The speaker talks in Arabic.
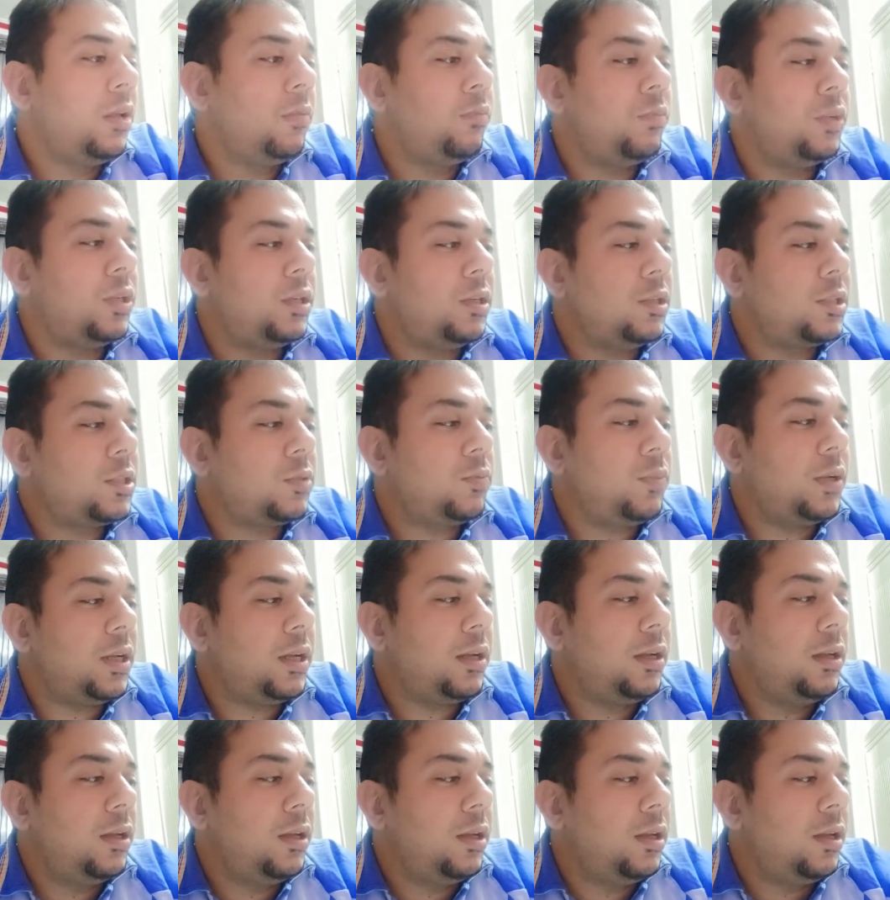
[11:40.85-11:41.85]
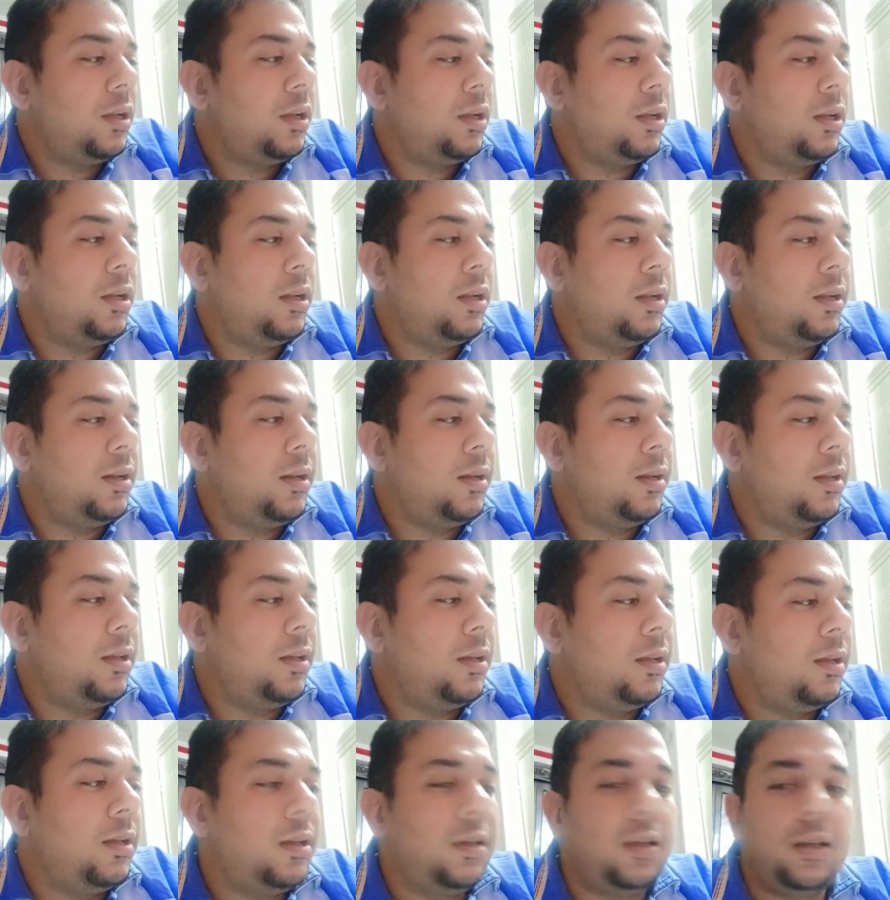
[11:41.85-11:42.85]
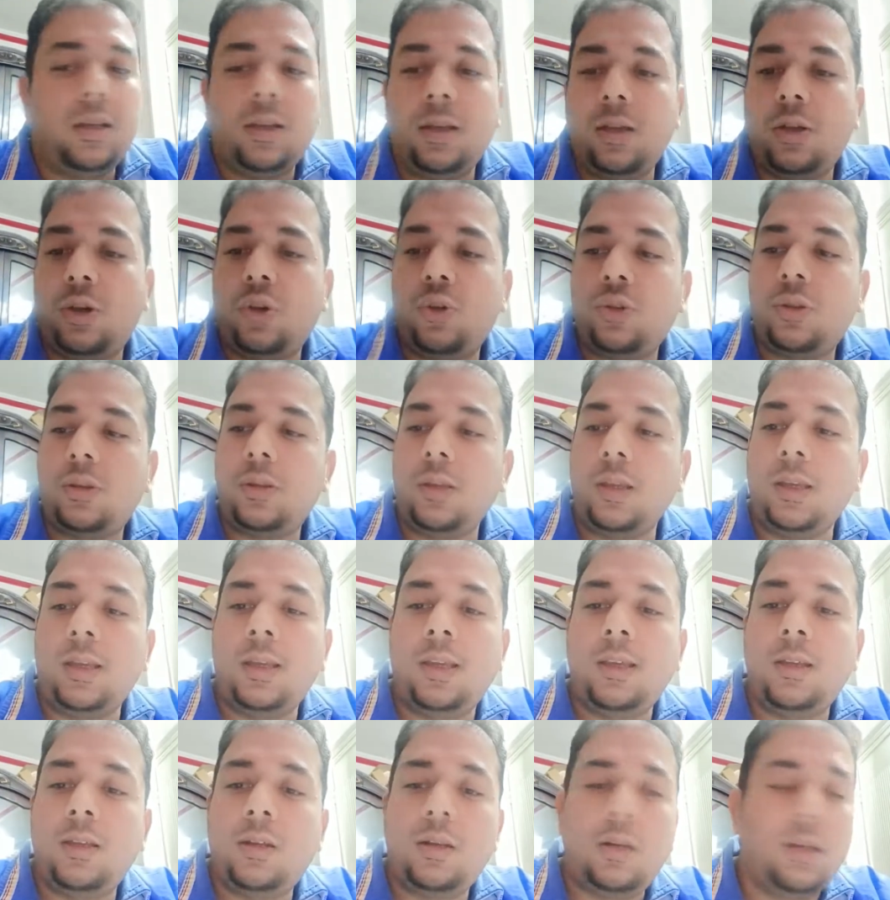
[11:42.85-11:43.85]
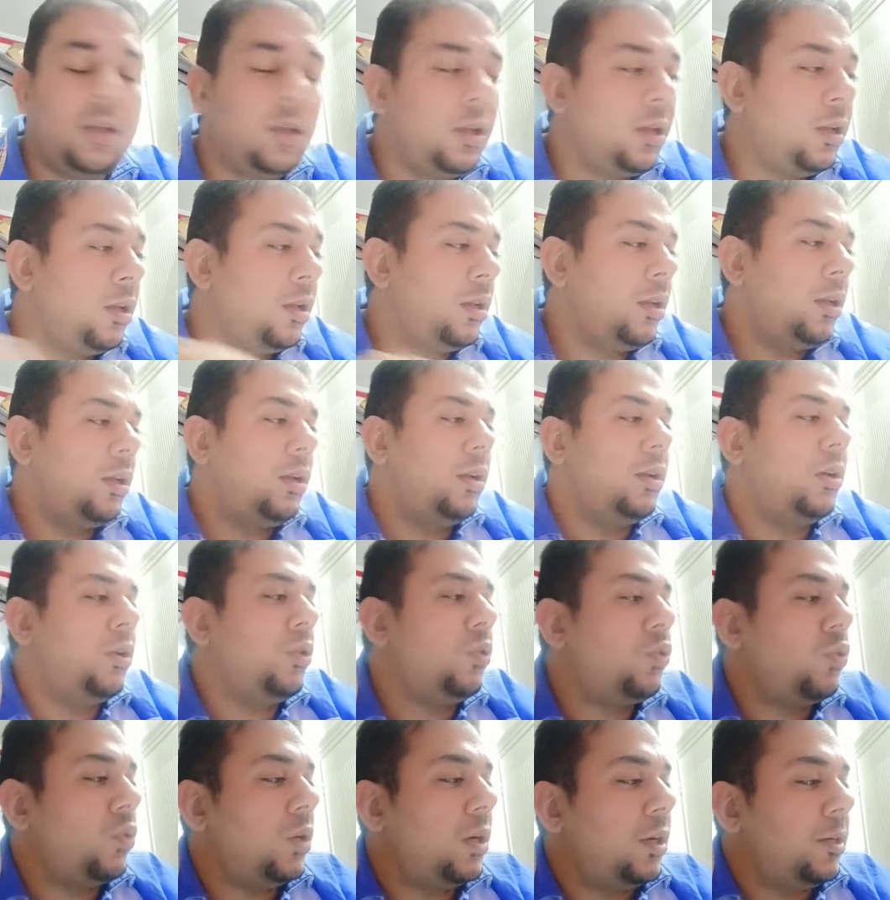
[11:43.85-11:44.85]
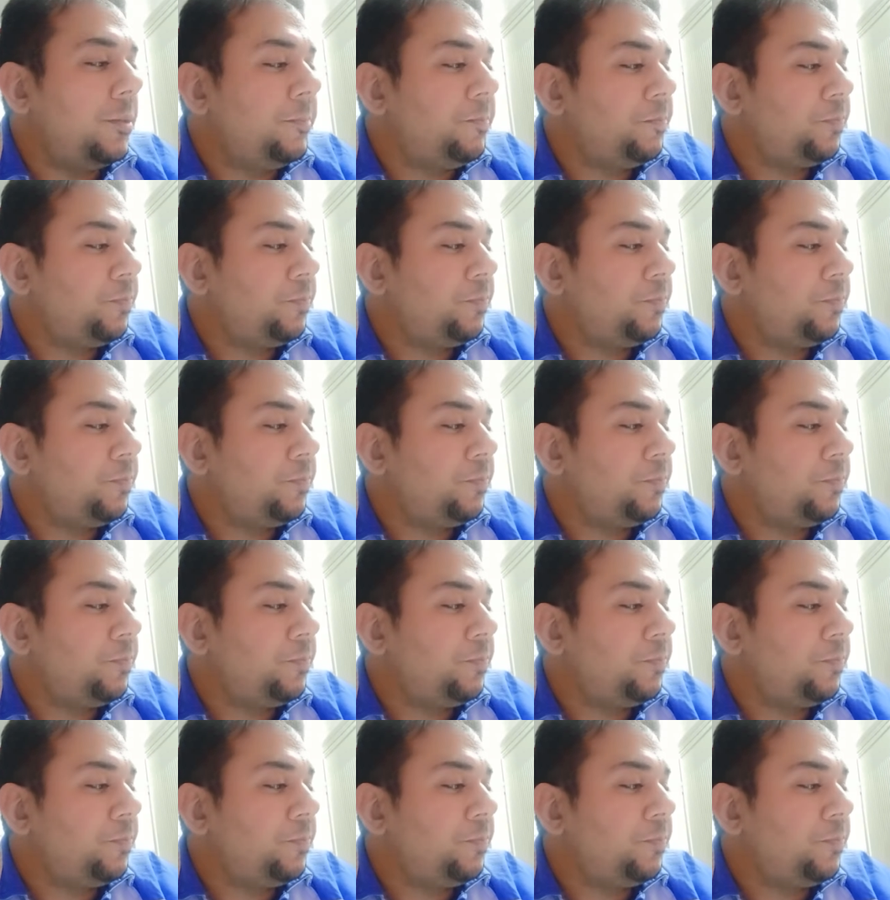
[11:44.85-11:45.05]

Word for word: بالنسبه للهوت اير اللي هو